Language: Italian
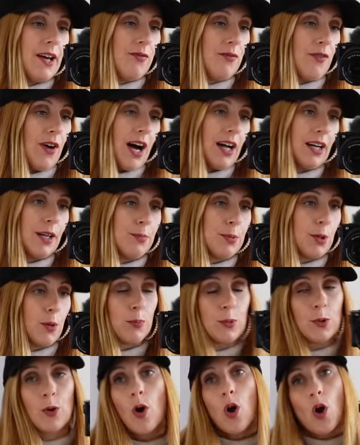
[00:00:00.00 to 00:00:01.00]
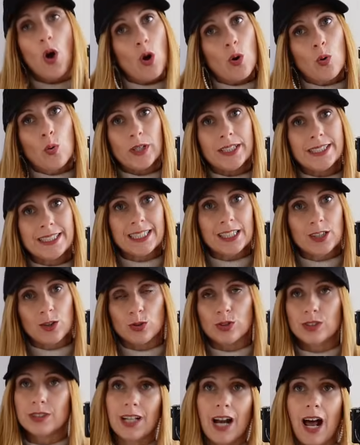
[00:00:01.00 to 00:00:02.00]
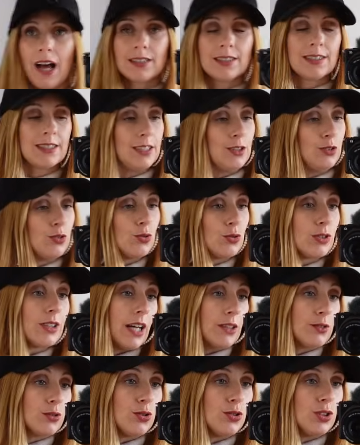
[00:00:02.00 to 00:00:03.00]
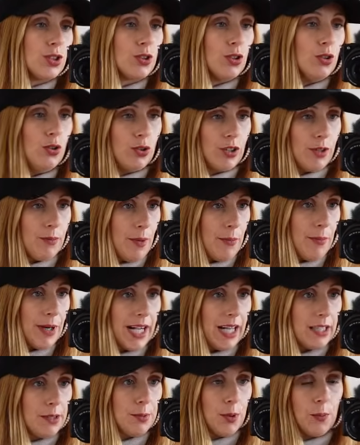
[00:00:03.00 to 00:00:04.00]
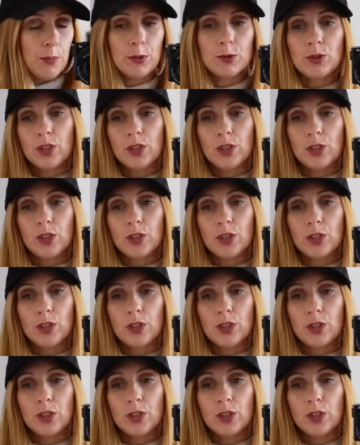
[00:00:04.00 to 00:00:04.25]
è fare proprio questi contrasti, non tanto di colore ma magari proprio